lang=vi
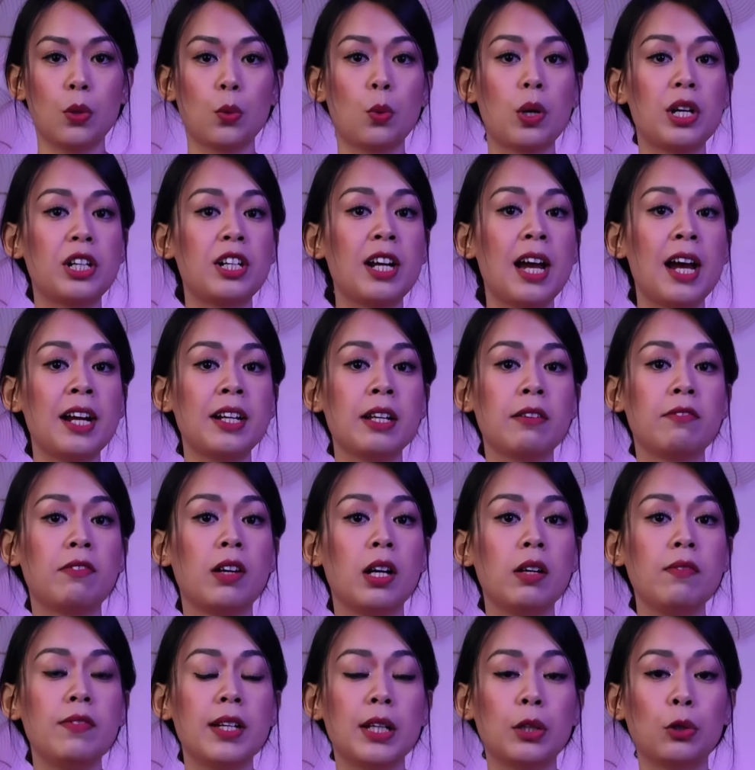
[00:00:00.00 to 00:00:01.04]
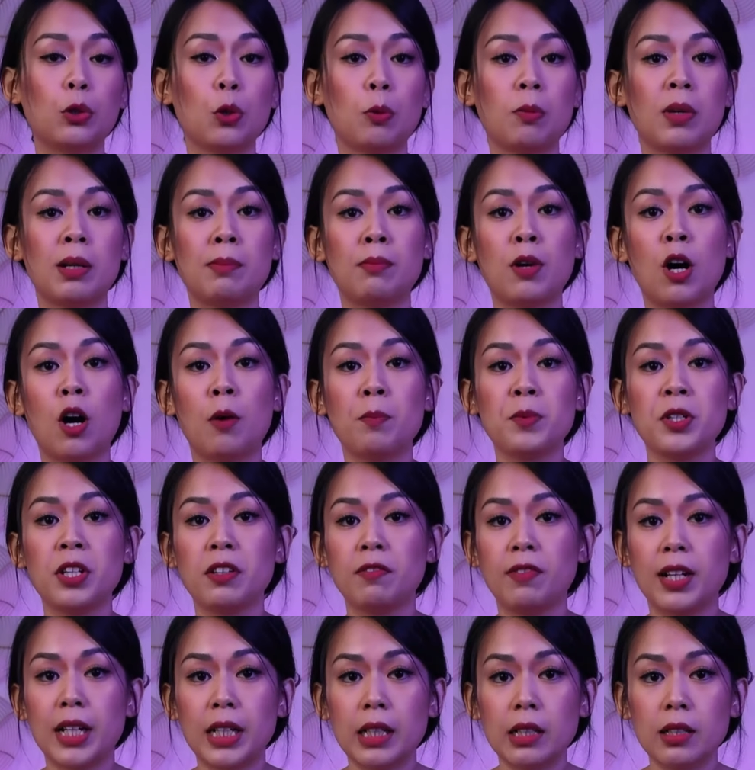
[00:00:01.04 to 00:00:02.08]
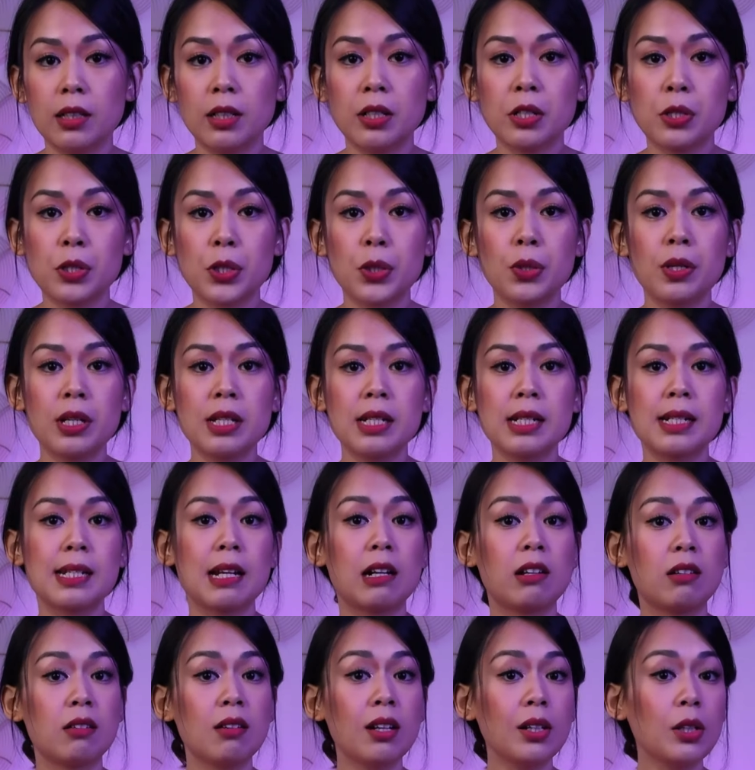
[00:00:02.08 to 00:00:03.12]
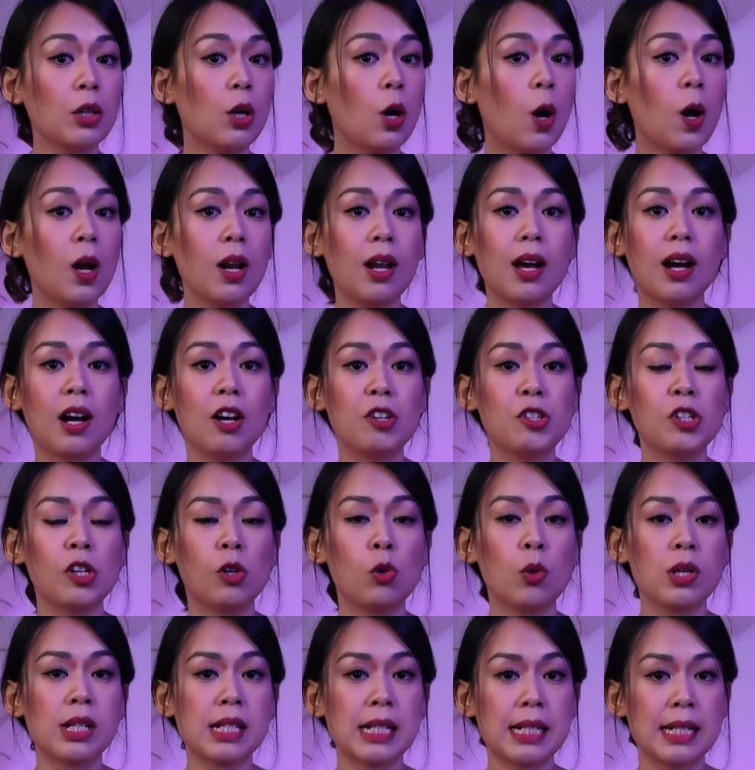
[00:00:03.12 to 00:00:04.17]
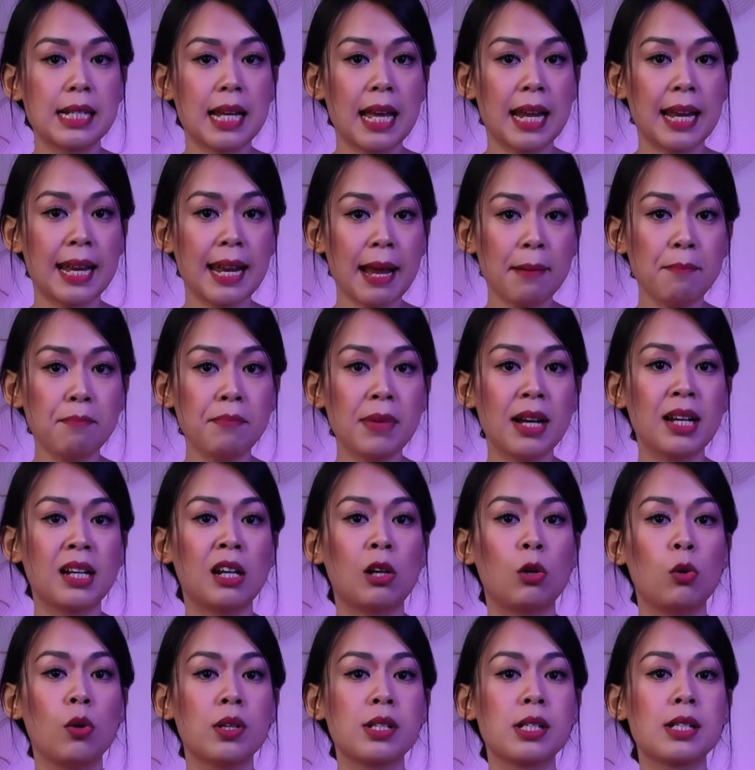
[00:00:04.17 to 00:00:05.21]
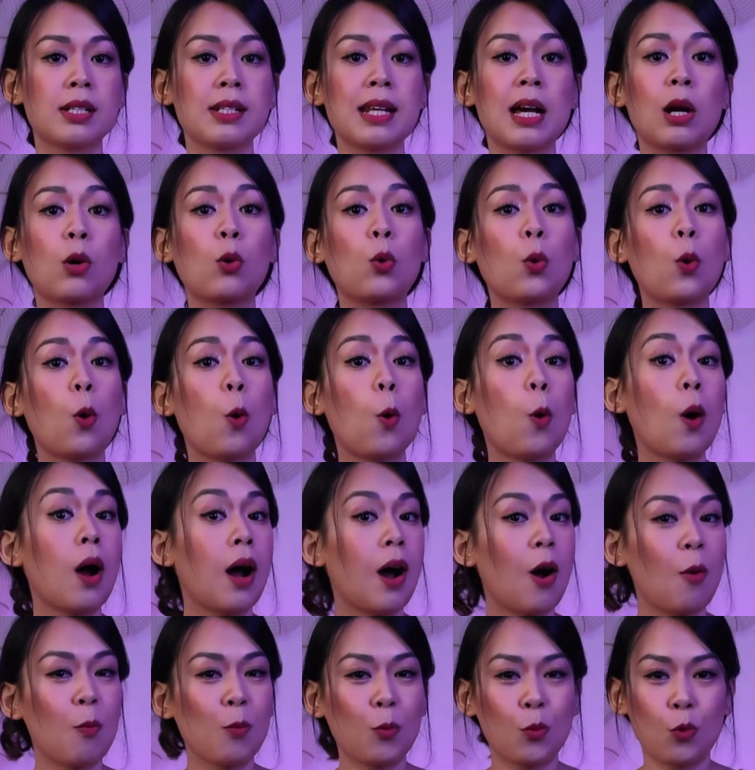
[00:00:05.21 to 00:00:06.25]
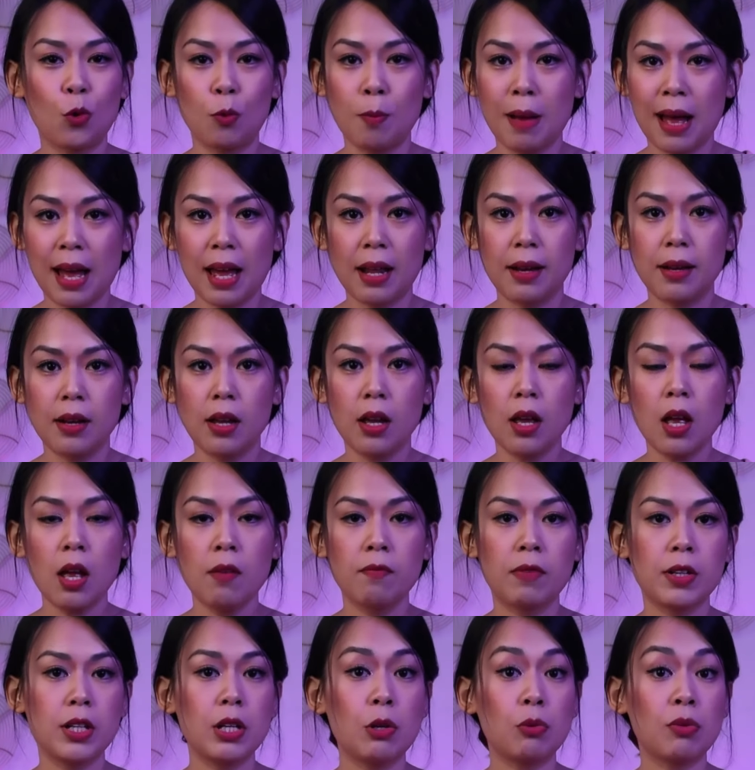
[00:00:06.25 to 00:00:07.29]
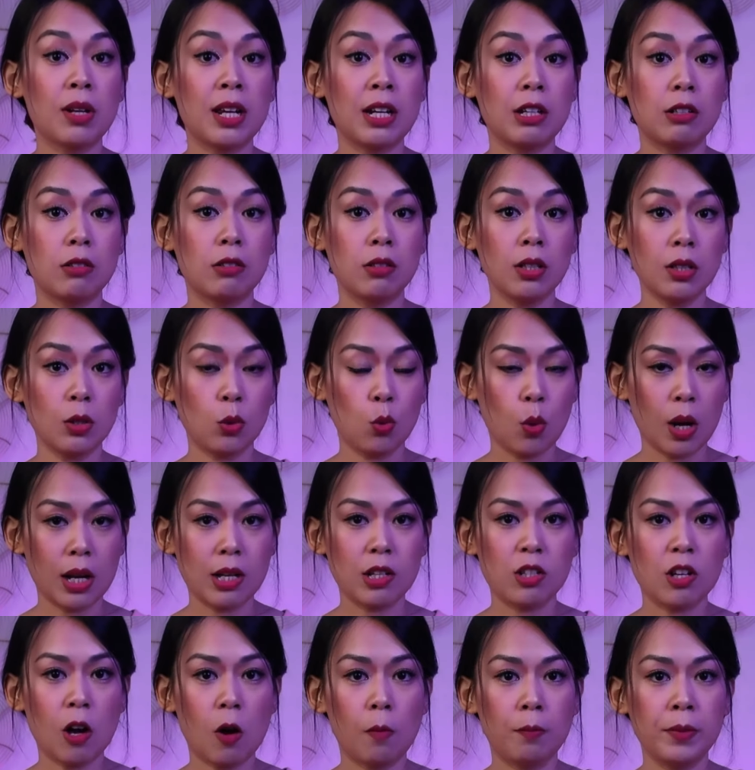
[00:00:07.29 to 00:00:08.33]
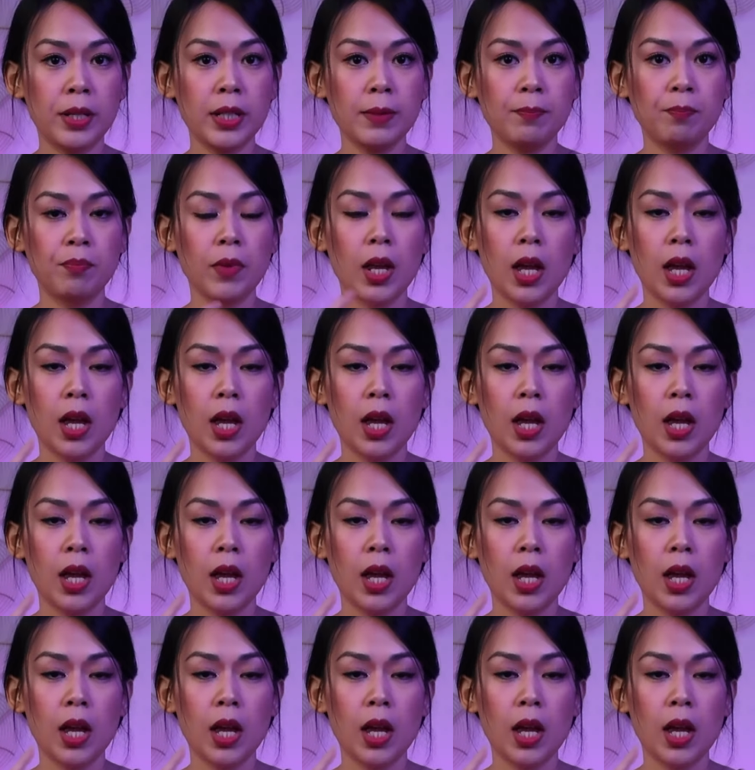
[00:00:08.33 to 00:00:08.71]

Ngoài ra thì với việc tụng âm Om như vậy thường xuyên sẽ rất có lợi cho luân xa năm hay là luân xa cổ họng của bạn. Và điều này rất quan trọng ý.